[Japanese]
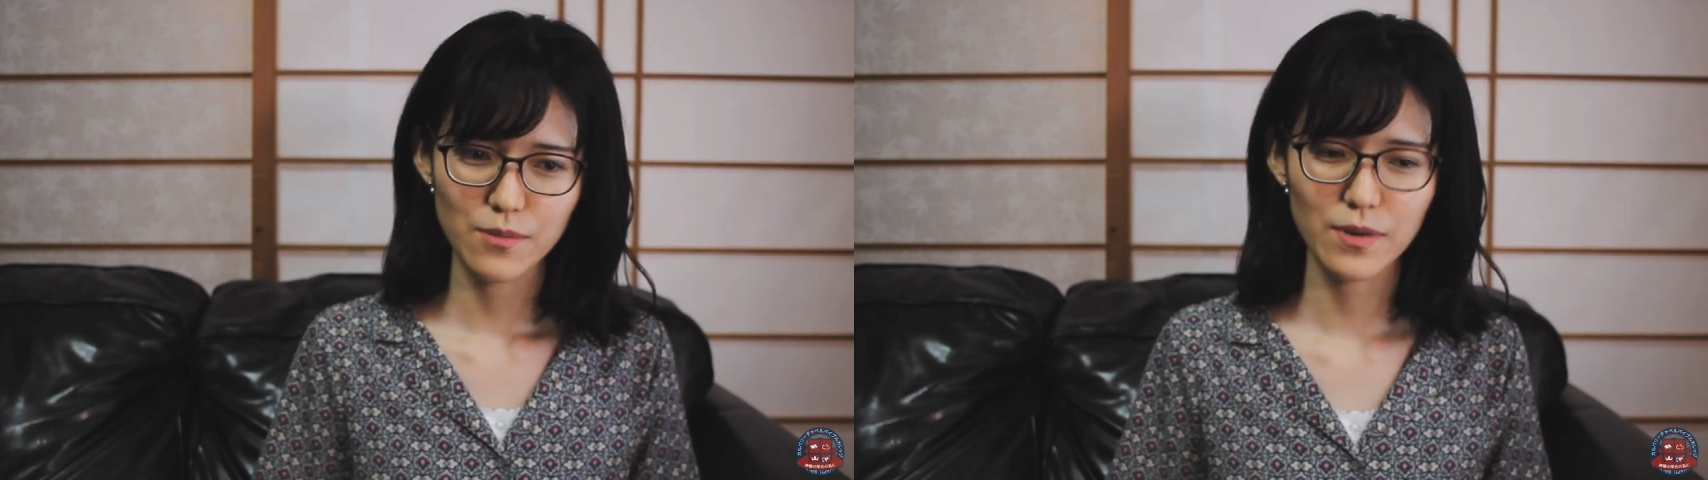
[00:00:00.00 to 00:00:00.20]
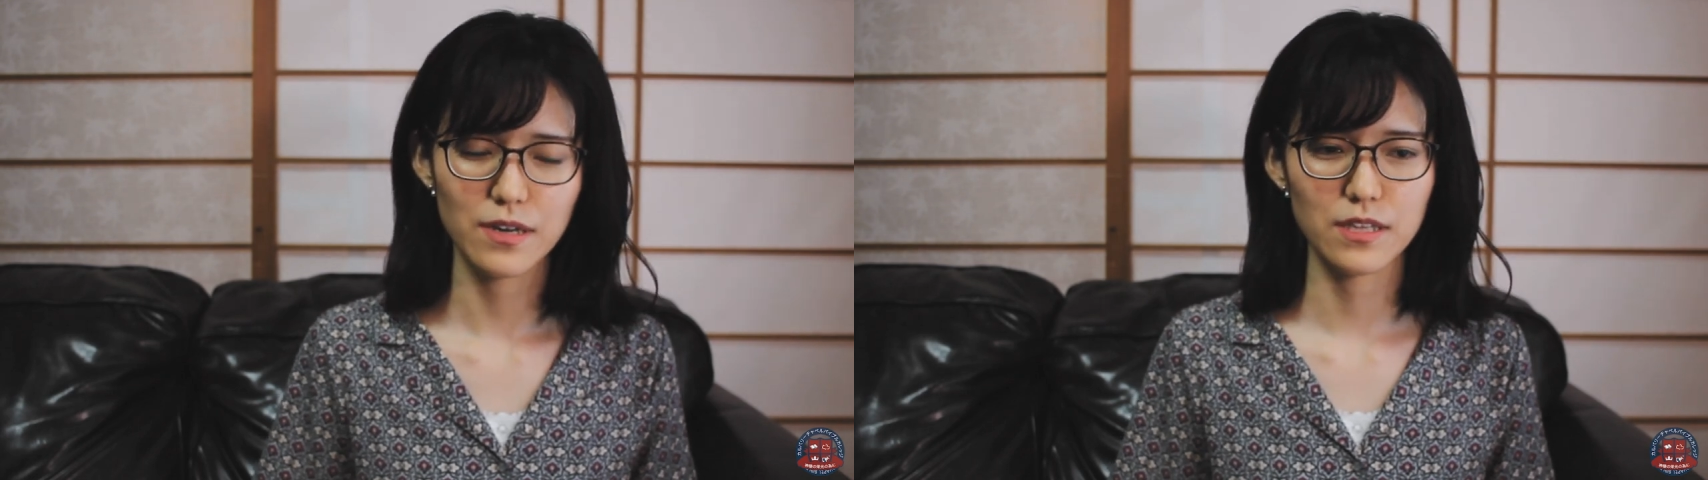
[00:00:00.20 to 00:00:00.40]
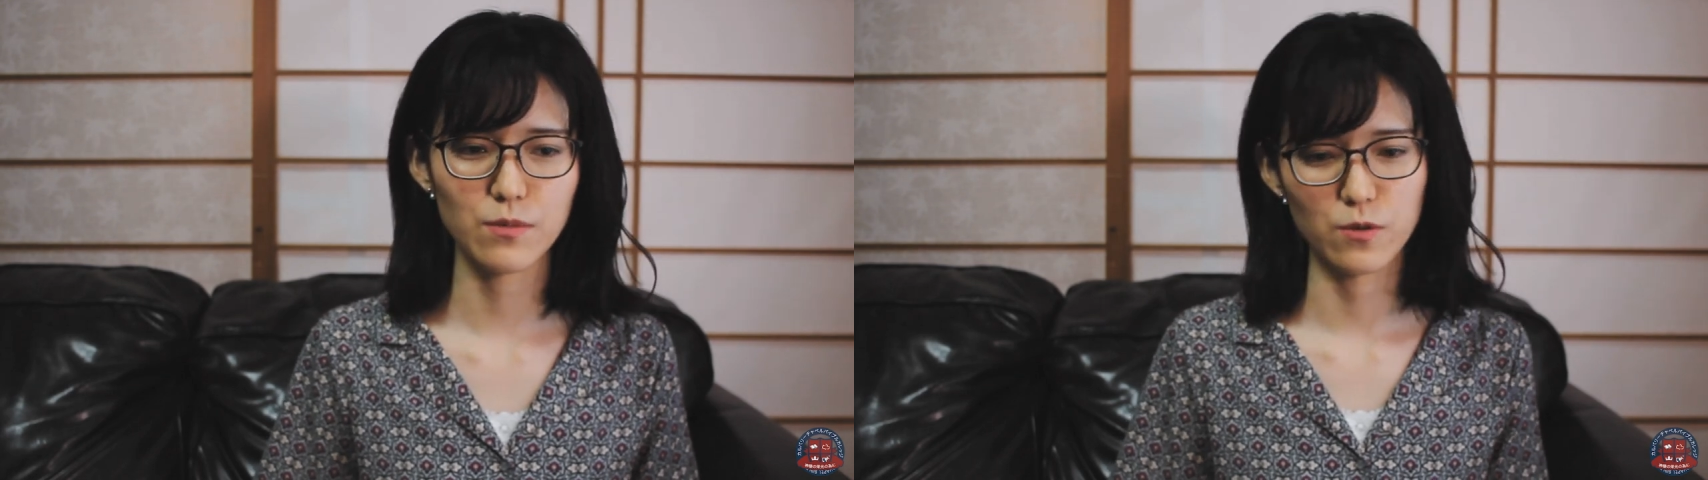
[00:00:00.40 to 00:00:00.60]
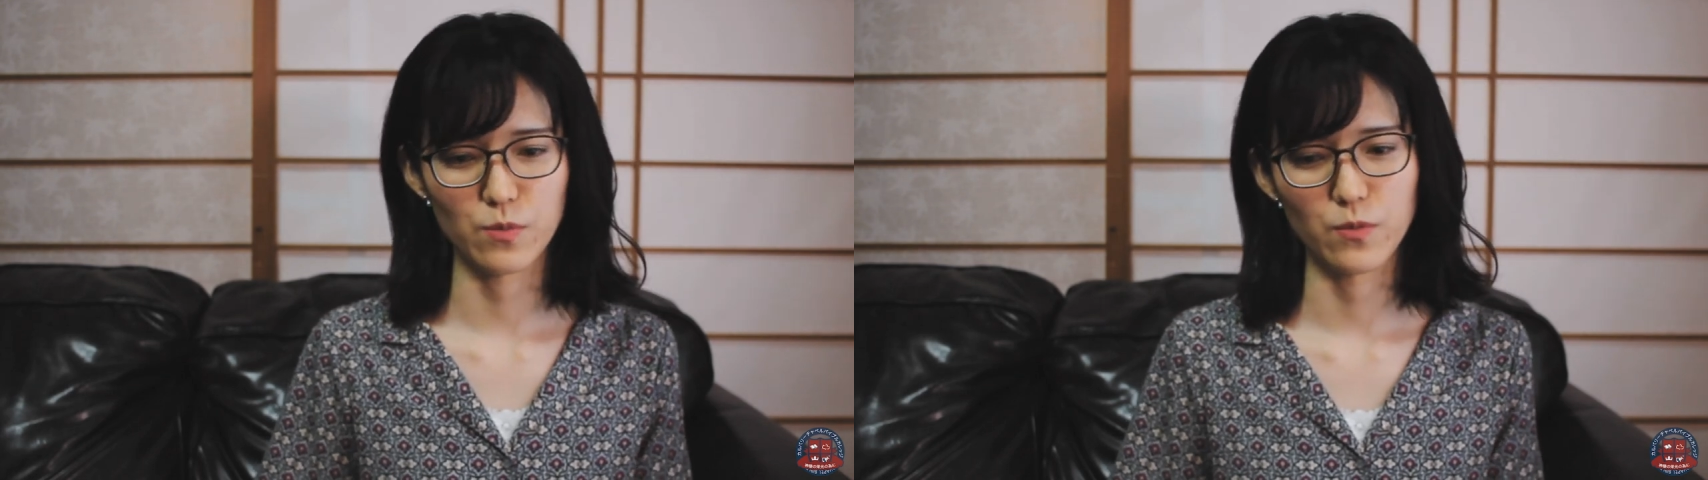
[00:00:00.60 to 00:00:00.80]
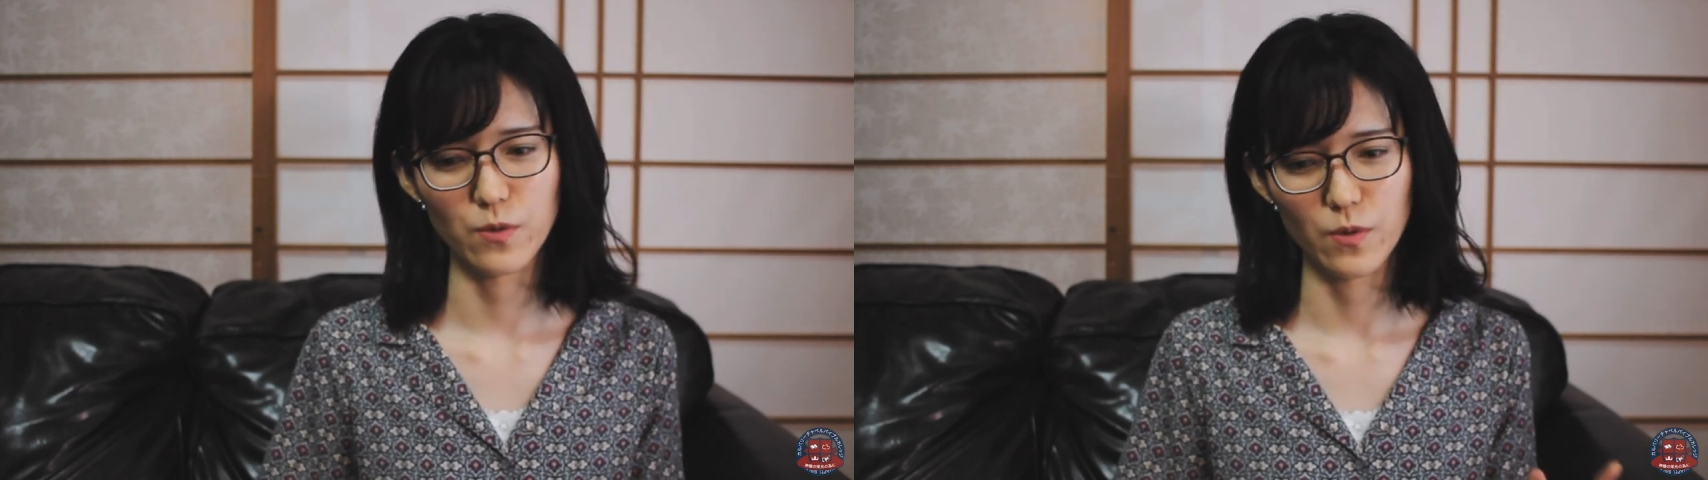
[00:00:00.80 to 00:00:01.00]
まあでも
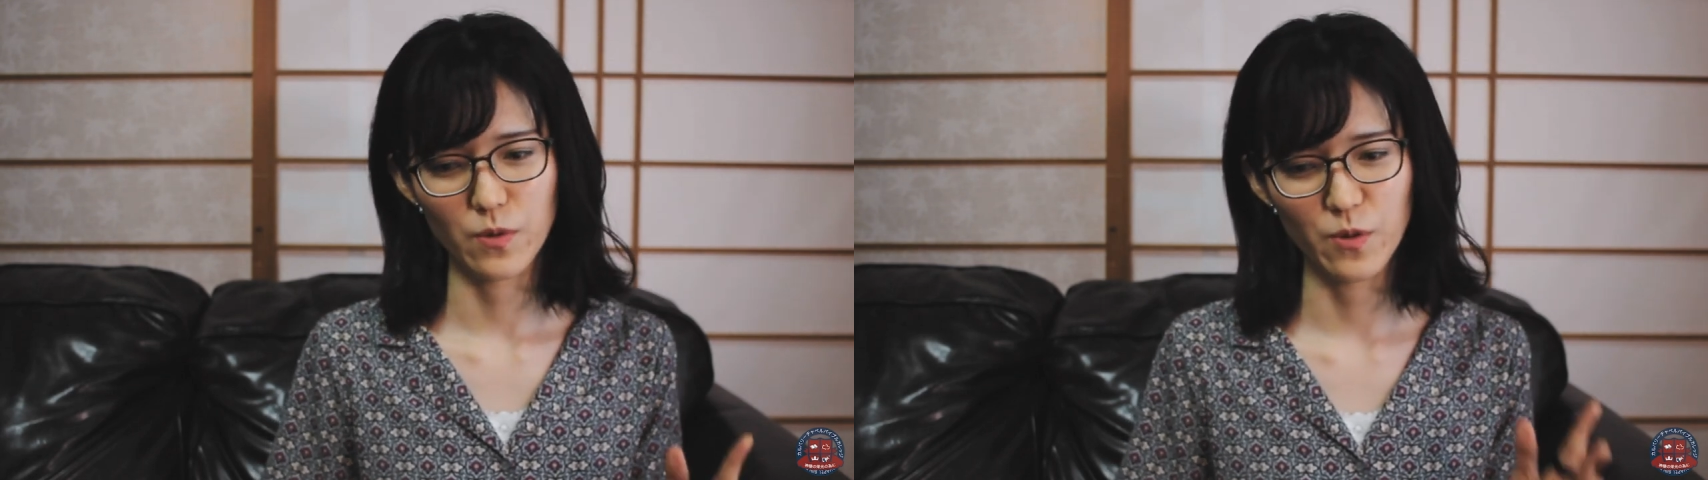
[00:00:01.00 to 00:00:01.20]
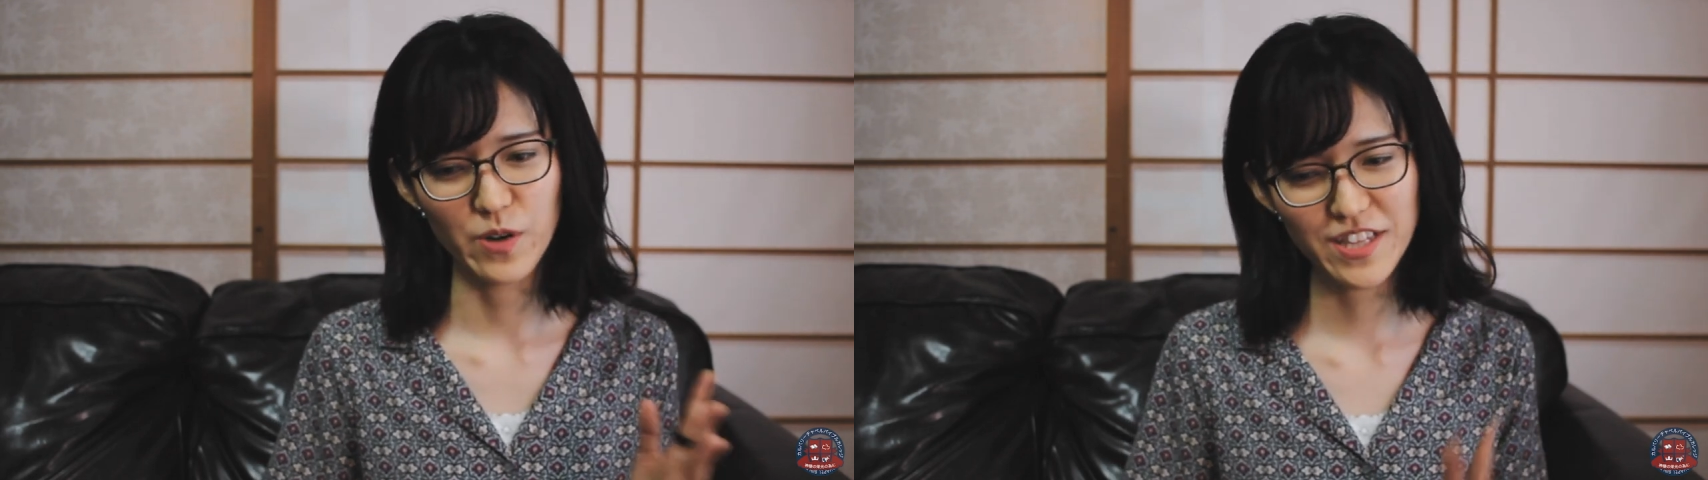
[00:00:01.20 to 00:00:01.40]
もうこ